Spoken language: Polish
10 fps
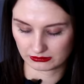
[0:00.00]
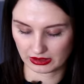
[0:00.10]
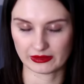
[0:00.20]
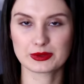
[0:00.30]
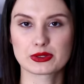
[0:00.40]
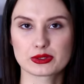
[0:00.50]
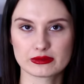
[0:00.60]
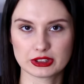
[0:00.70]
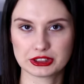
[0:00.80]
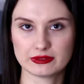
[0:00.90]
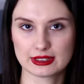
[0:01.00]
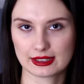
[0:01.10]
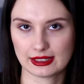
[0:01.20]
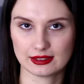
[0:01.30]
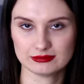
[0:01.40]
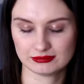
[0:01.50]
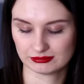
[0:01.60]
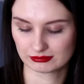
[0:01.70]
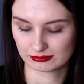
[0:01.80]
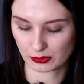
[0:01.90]
nie wiem, co to są właściwie takie
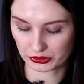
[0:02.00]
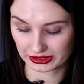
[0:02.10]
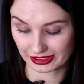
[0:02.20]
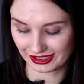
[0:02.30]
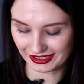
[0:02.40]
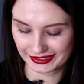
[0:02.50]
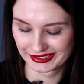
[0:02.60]
mm, ogniki.